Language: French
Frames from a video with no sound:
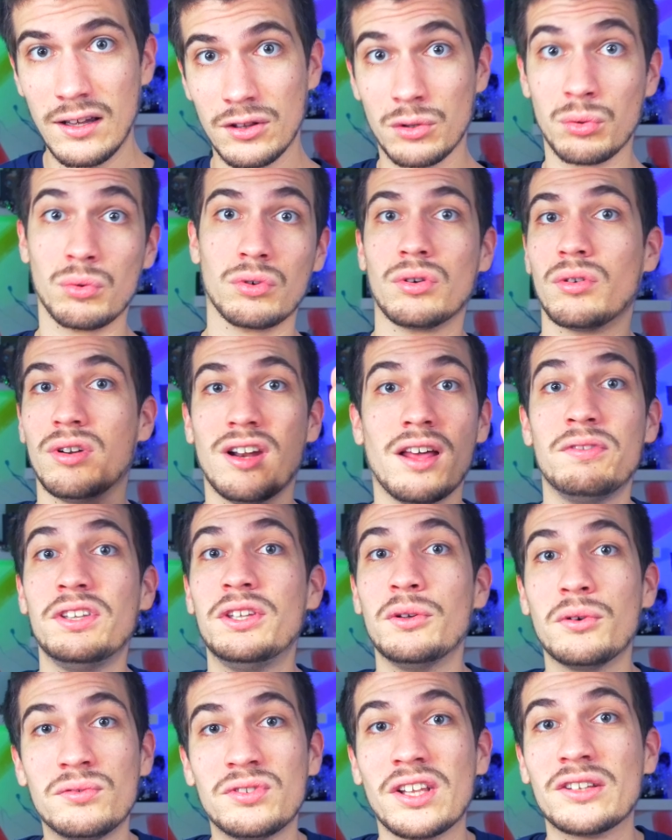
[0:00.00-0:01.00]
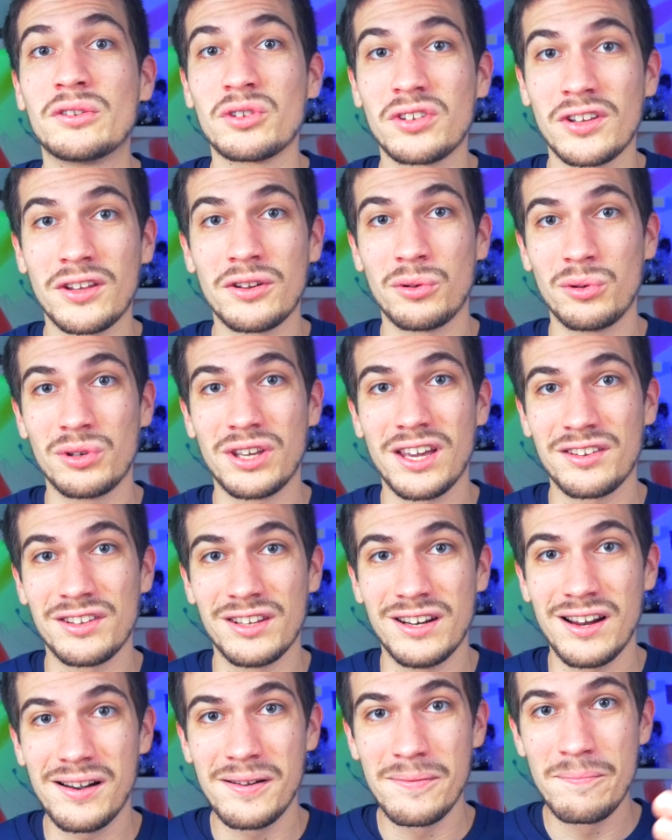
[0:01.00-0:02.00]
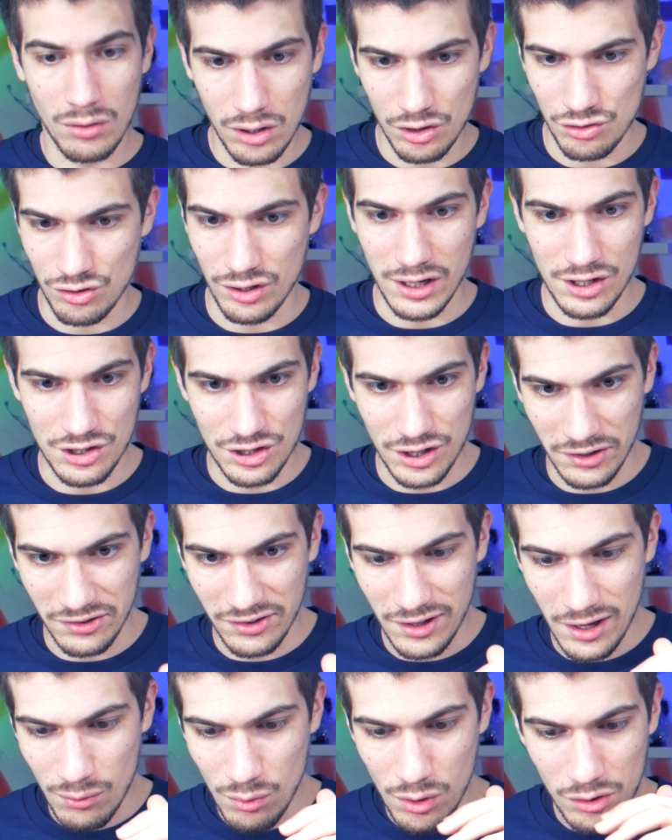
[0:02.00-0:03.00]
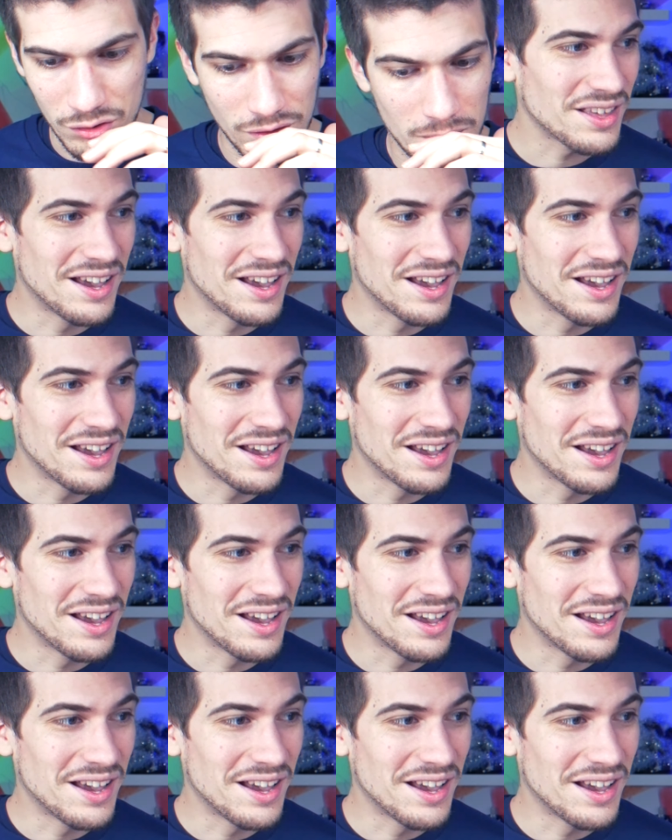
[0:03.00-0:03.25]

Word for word: Donc la vidéo que vous êtes en train de regarder là, oh je viens de l'acheter un Star Wars.